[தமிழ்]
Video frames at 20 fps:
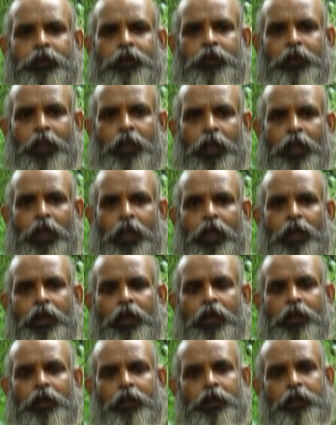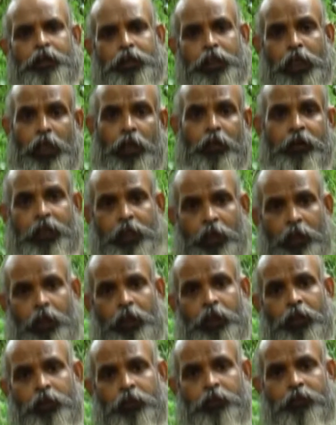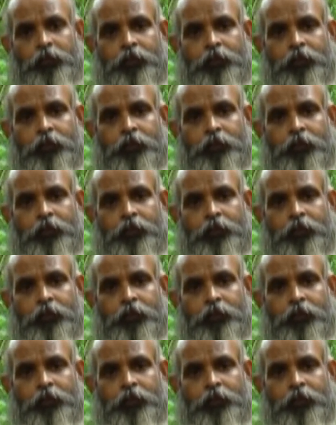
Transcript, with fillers: ஏன்னா ஜெயிலில் வைக்கலாம் அதிகம்